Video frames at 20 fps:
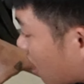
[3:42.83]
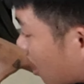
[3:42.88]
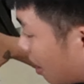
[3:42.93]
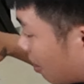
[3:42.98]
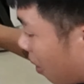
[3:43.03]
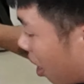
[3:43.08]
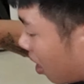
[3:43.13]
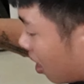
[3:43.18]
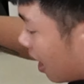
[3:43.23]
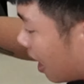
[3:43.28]
rất
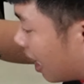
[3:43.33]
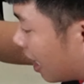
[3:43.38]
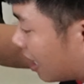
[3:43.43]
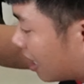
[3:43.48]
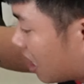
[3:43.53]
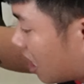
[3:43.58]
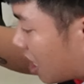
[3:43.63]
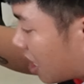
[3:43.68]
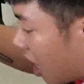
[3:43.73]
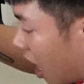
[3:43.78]
là bự ha
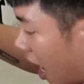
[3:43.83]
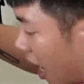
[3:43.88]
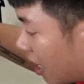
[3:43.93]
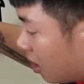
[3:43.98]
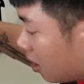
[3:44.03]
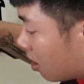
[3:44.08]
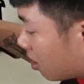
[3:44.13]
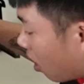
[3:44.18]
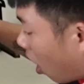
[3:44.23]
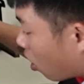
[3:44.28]

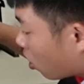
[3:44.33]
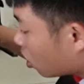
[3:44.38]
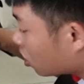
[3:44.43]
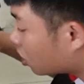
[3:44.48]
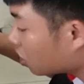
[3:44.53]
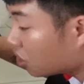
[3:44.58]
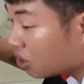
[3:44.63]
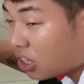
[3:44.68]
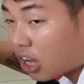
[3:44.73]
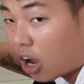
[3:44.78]
để cho nó
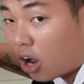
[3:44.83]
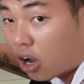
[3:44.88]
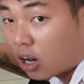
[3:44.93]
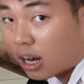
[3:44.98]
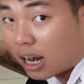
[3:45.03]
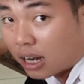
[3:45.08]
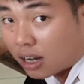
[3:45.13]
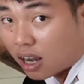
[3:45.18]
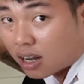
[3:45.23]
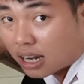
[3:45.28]
chứa
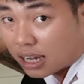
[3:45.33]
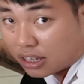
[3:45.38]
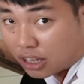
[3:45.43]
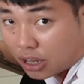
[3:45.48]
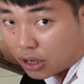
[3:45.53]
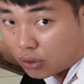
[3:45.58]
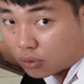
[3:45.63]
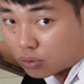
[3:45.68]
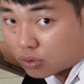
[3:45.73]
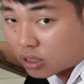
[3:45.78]
gió rất là
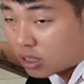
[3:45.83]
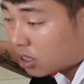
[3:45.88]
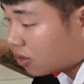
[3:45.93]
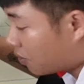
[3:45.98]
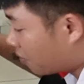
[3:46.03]
nhiều